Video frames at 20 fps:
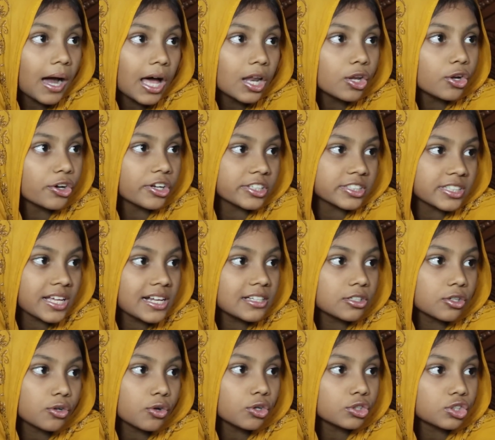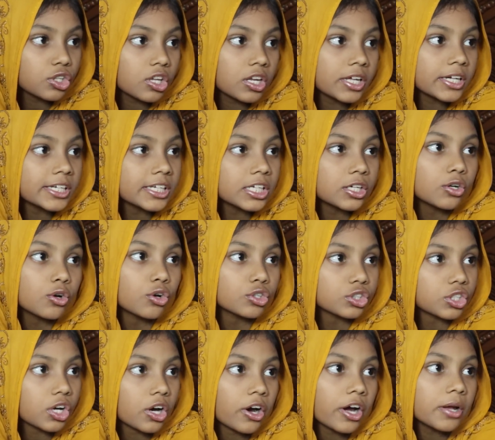ভালো রেজাল্ট করতে হলে কি
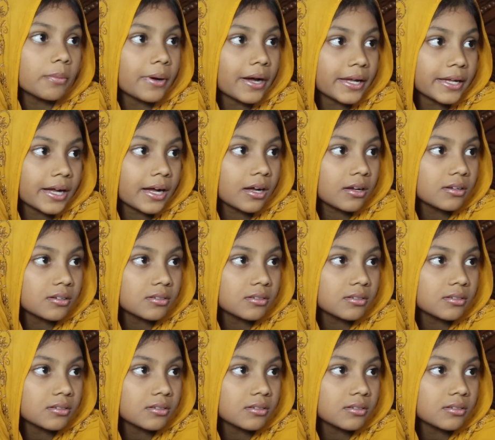করতে হয় ভাইয়া